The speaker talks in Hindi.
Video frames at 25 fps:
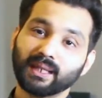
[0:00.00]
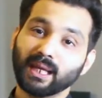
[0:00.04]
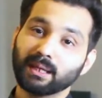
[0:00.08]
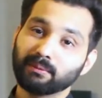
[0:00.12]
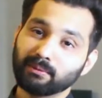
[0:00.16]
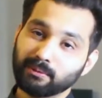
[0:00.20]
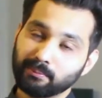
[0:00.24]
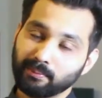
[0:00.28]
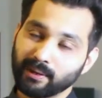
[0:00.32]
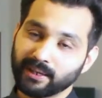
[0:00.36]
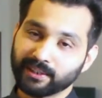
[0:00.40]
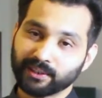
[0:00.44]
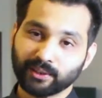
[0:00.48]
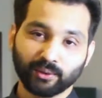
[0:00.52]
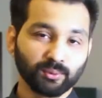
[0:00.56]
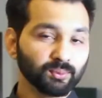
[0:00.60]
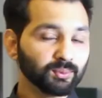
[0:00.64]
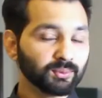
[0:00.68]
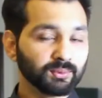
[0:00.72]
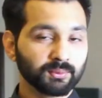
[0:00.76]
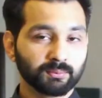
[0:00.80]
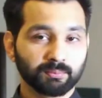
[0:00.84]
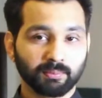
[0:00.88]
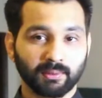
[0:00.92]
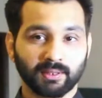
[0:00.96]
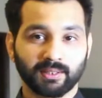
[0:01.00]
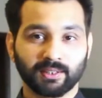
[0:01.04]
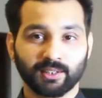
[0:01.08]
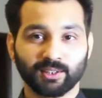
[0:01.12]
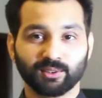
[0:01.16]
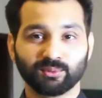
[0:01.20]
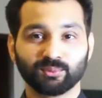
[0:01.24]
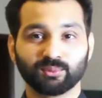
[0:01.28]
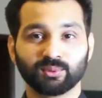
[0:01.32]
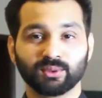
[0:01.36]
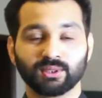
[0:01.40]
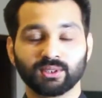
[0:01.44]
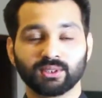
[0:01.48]
मैं बैठा हूँ पढ़ रहा
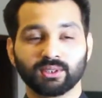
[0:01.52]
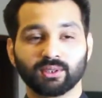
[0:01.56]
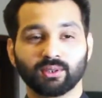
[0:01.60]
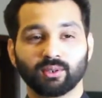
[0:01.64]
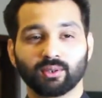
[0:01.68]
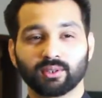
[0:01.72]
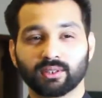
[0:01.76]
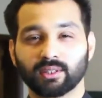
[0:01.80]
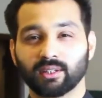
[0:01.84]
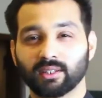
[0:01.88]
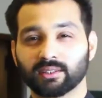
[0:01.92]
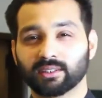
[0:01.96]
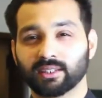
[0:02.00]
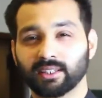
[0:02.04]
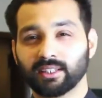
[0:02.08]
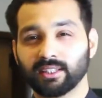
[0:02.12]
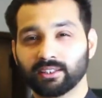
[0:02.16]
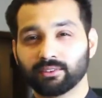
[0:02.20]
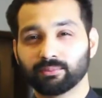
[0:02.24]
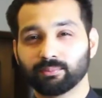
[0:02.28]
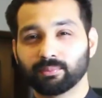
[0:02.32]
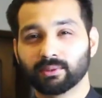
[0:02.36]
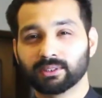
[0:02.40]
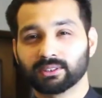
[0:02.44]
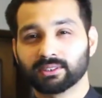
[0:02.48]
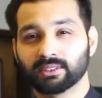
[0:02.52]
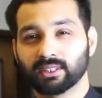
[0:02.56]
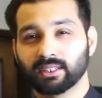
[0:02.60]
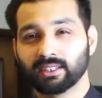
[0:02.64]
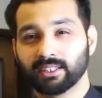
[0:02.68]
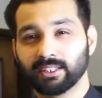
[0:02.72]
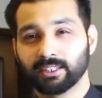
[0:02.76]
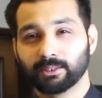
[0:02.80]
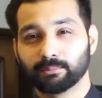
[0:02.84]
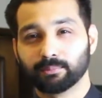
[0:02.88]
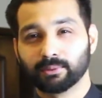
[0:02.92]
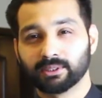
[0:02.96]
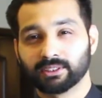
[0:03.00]
हूँ और रात एक बज रहा है
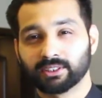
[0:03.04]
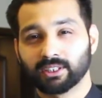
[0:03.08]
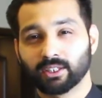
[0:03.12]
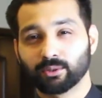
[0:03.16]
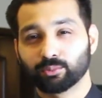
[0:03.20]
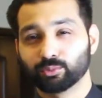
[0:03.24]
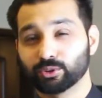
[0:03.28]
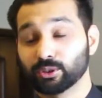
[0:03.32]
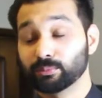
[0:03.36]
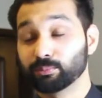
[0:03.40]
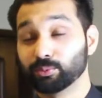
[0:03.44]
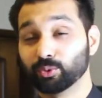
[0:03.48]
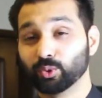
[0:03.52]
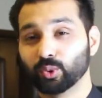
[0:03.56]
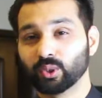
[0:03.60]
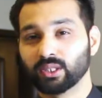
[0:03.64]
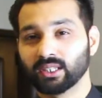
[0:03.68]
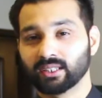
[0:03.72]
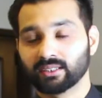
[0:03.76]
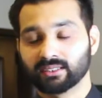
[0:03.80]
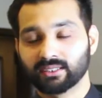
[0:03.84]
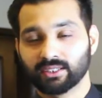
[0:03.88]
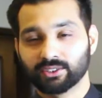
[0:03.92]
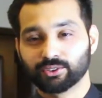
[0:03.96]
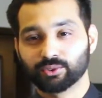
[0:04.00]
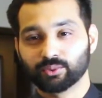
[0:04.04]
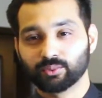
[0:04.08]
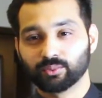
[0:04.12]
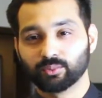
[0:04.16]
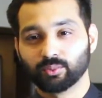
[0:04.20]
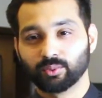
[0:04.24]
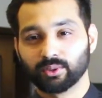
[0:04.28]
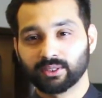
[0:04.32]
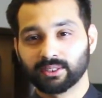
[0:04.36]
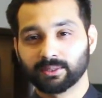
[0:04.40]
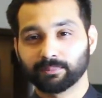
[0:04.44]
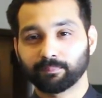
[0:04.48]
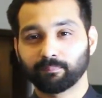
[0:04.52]
डेढ़ बज रहा है मुझे भूख लगना शुरू
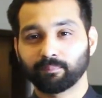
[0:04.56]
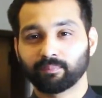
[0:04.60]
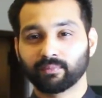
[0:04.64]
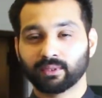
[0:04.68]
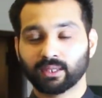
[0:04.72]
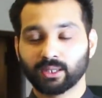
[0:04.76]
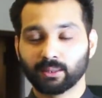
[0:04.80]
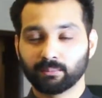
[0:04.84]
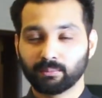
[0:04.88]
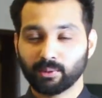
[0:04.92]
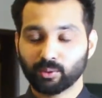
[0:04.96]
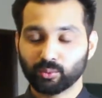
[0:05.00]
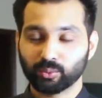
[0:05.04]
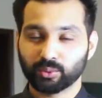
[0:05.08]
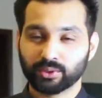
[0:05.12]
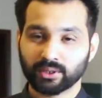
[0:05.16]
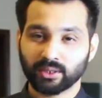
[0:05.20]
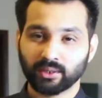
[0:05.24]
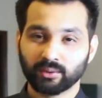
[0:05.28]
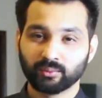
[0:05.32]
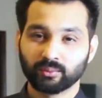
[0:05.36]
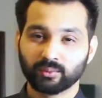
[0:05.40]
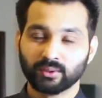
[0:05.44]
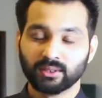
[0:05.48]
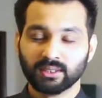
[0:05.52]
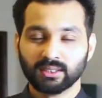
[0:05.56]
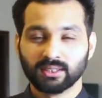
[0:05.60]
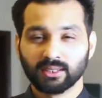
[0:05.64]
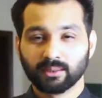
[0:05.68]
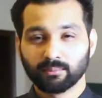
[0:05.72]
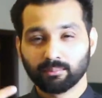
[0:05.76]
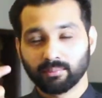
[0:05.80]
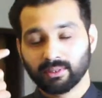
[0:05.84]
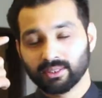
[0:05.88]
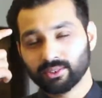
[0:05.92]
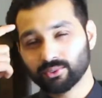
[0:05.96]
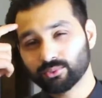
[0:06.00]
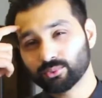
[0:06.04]
होगी और मैं उठाऊँ
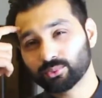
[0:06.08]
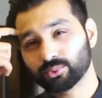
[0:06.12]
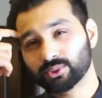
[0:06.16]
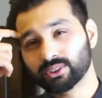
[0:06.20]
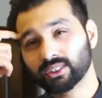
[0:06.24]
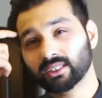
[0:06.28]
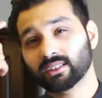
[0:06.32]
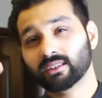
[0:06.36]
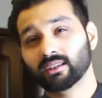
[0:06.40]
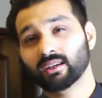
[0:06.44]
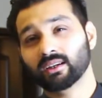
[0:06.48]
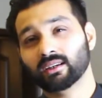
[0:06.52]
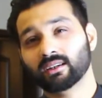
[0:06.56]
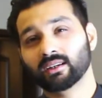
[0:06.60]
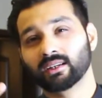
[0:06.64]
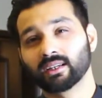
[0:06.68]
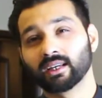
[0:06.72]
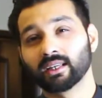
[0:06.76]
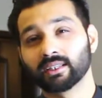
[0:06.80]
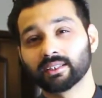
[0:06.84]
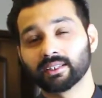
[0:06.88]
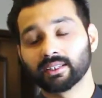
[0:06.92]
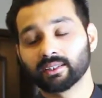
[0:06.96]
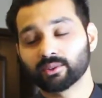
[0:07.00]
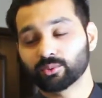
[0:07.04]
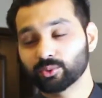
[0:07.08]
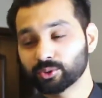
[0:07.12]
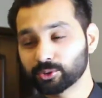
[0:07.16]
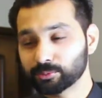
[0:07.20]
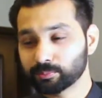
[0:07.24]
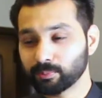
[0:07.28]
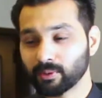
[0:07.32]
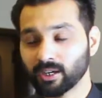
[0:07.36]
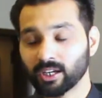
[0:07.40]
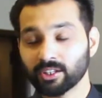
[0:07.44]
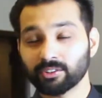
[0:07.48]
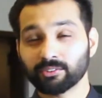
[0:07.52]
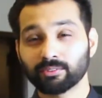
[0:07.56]
मैंने सोचा क्या खाया जाए कुछ
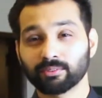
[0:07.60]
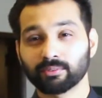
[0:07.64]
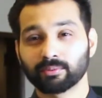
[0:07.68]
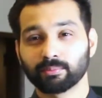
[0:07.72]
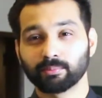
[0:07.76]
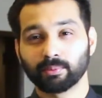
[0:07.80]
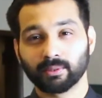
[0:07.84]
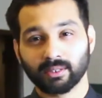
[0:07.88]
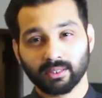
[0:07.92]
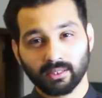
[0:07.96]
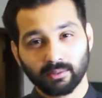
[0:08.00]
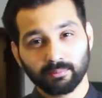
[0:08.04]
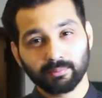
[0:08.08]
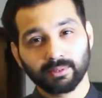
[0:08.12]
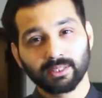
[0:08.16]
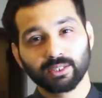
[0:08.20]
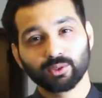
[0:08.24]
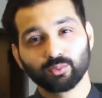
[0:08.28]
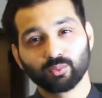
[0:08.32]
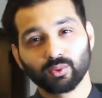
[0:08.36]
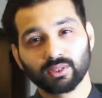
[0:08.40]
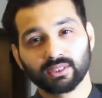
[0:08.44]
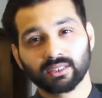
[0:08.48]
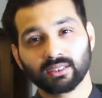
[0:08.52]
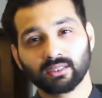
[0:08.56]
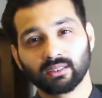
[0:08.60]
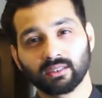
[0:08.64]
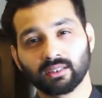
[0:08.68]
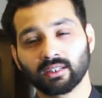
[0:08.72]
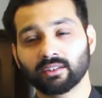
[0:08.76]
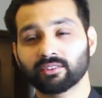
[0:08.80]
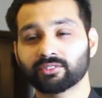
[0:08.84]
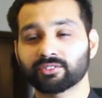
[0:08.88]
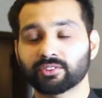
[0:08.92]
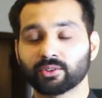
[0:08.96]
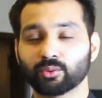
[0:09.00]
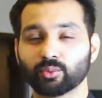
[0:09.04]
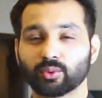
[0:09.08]
पास पड़ा भी नहीं हुआ था
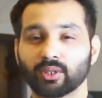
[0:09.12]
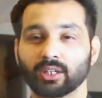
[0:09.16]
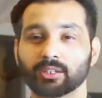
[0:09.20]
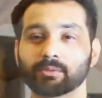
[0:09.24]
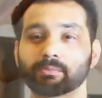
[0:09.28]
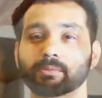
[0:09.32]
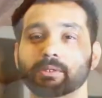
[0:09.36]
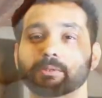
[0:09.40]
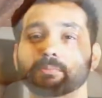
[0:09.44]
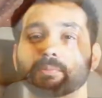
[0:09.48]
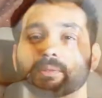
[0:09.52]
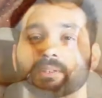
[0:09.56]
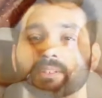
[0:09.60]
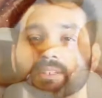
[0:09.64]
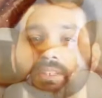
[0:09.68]
अक्सर अवकात मेरे पास